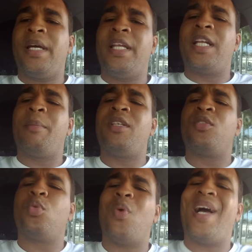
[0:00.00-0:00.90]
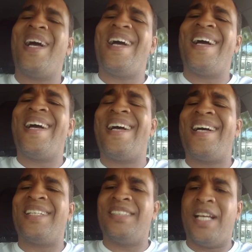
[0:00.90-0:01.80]
Galera
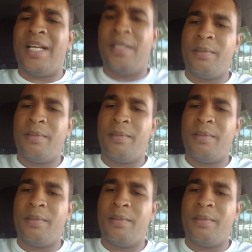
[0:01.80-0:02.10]
abençoada,